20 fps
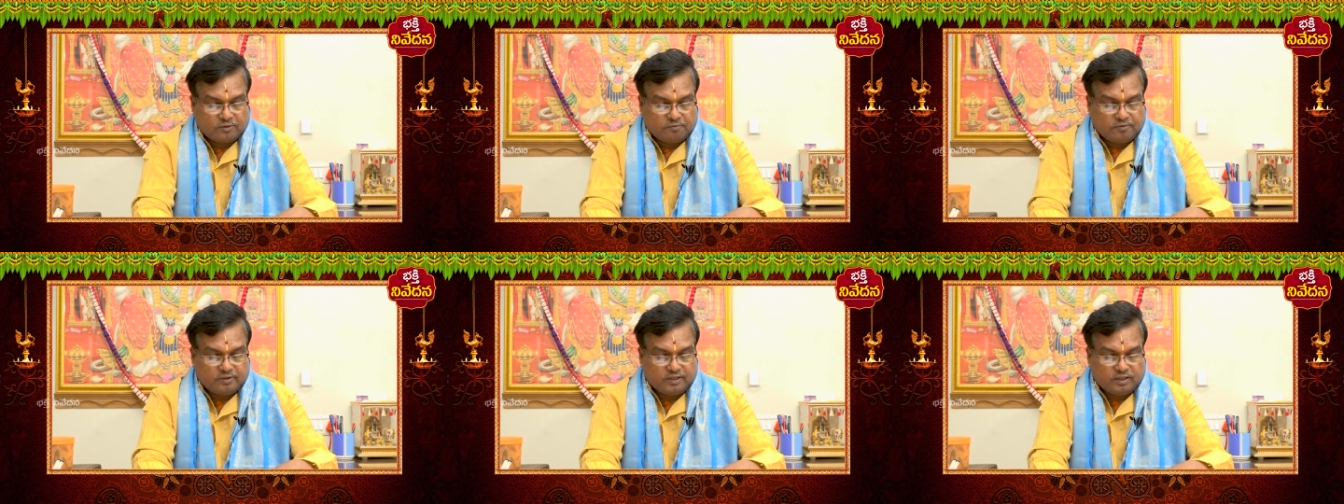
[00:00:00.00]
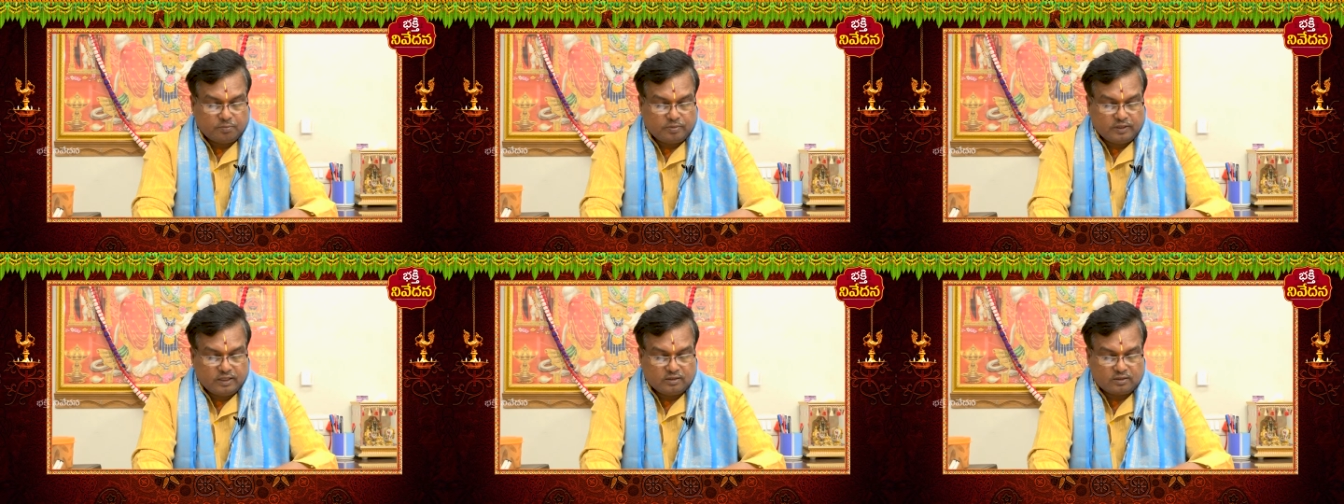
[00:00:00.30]

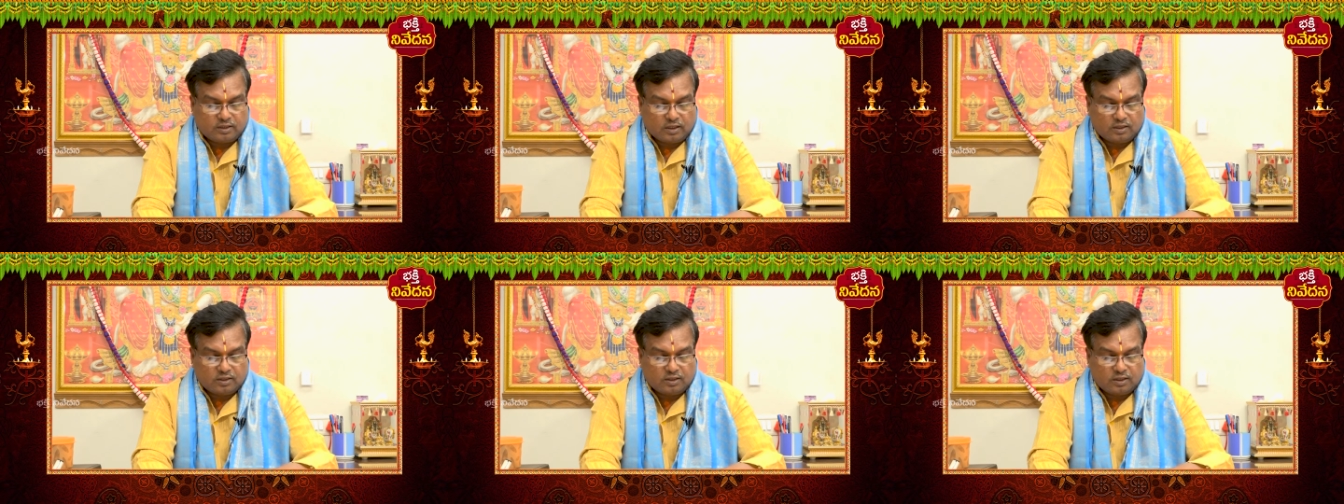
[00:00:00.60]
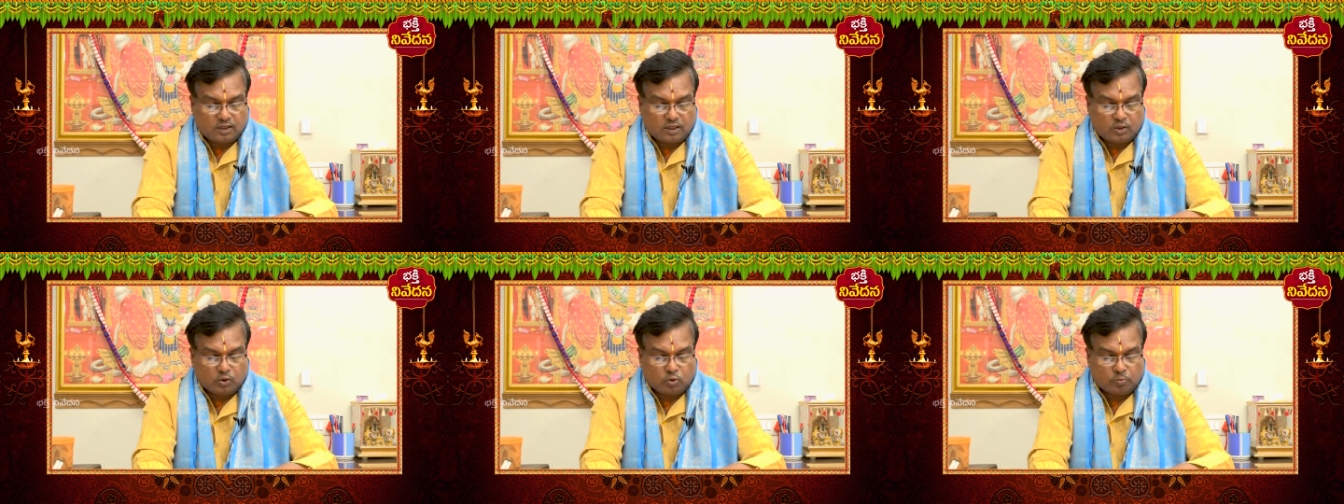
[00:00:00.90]
వీరిపై
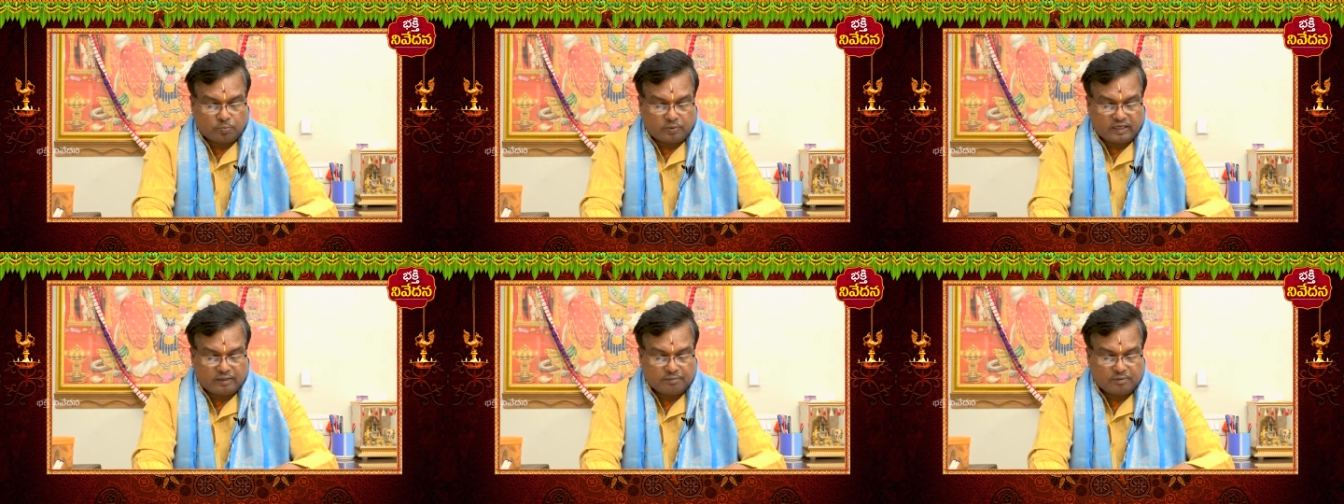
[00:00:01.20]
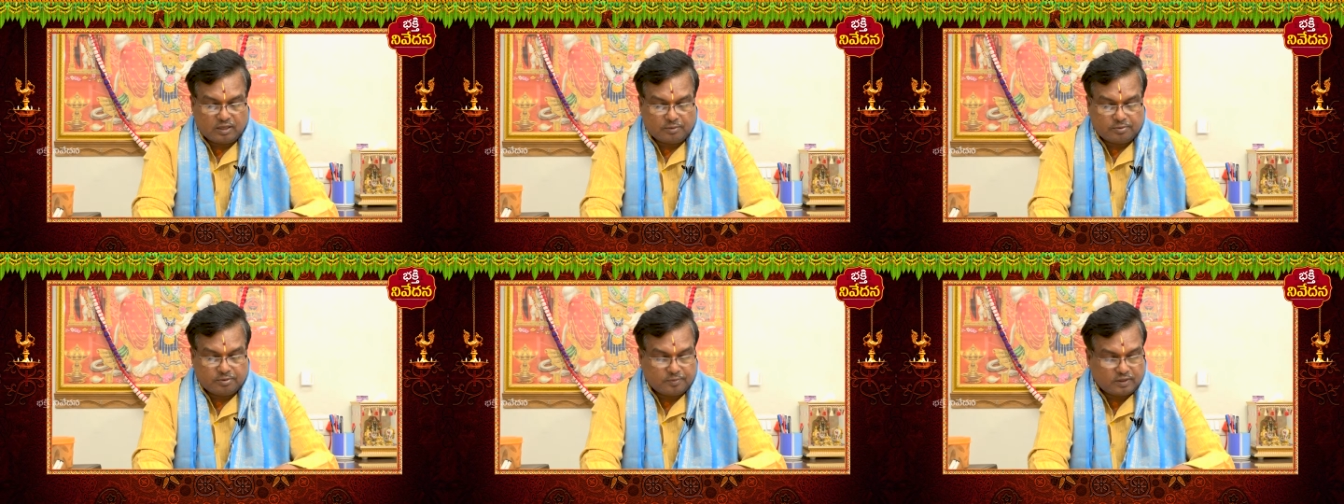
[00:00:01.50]
తల్లిదండ్రులకు
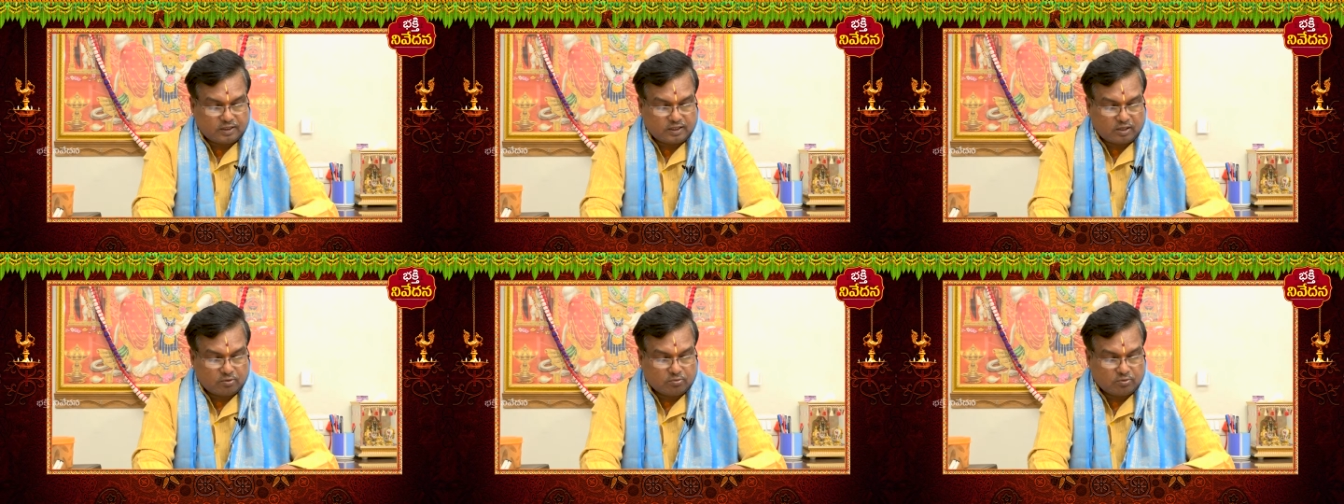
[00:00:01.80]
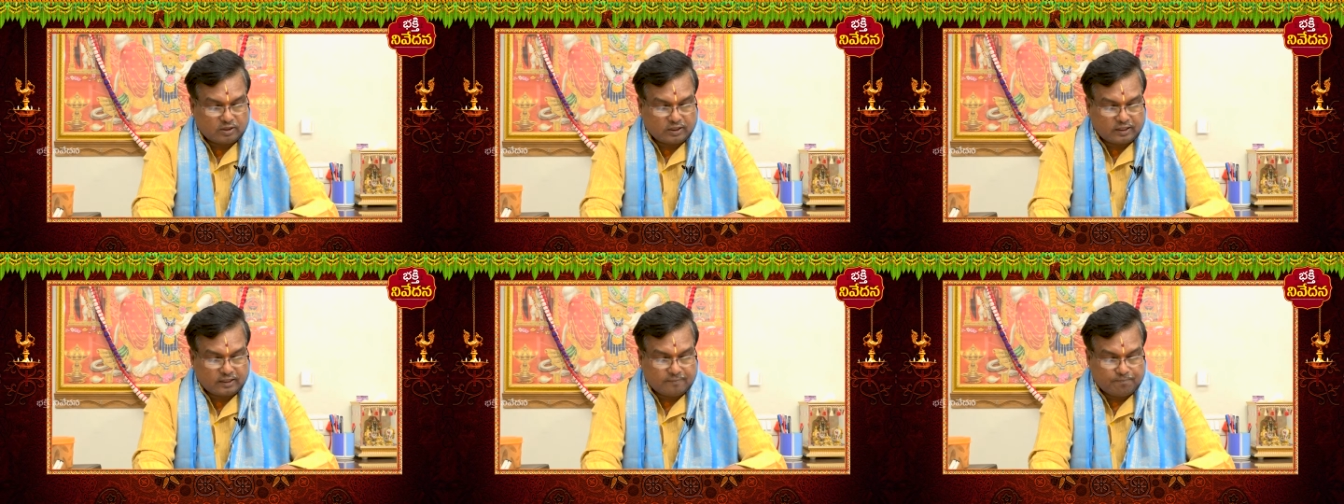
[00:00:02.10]
ప్రేమాభిమానాలు
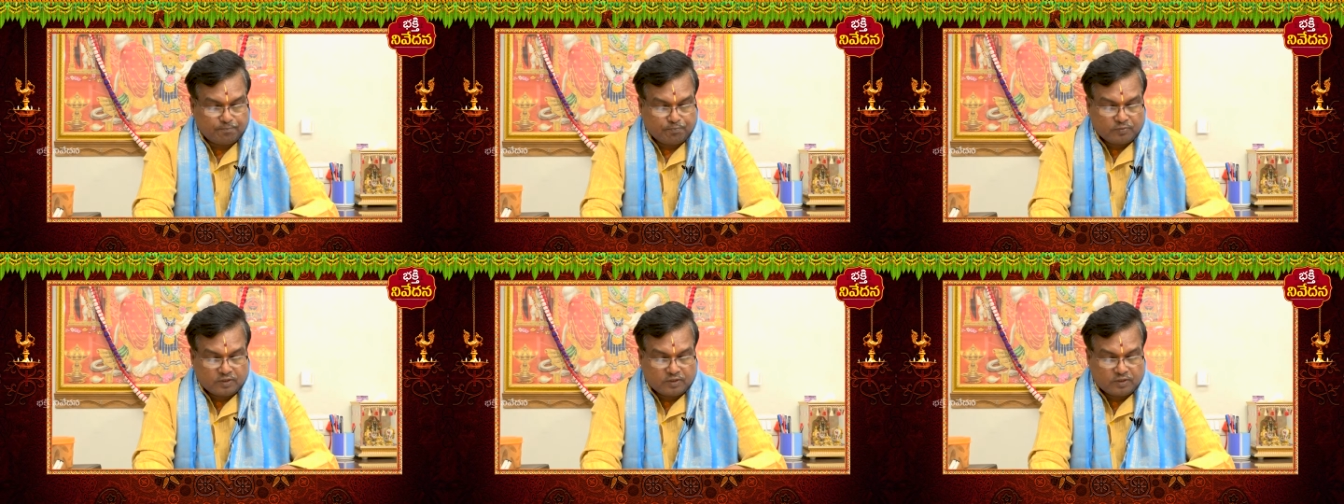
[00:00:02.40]
ఉంటాయి